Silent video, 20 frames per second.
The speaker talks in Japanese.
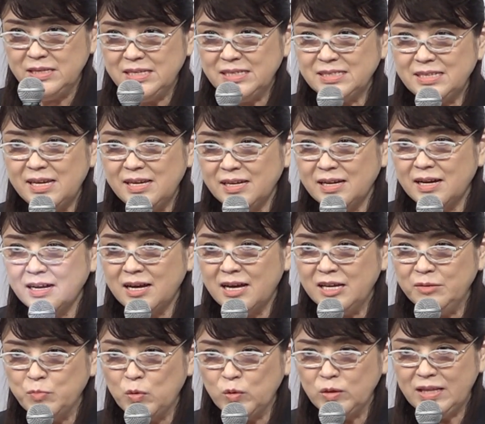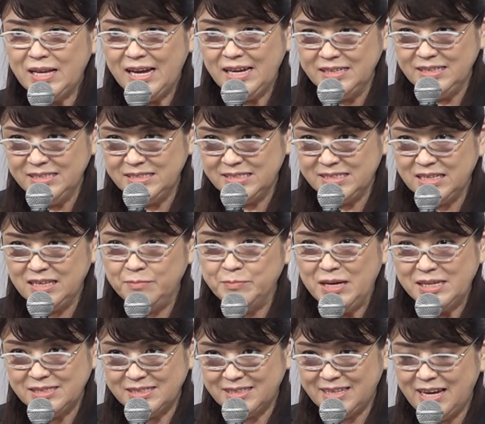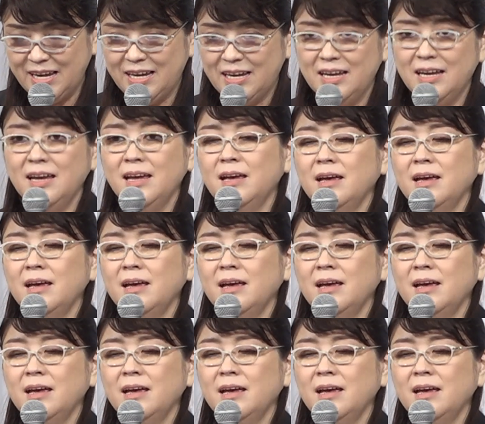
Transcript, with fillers: 性加害問題につきまして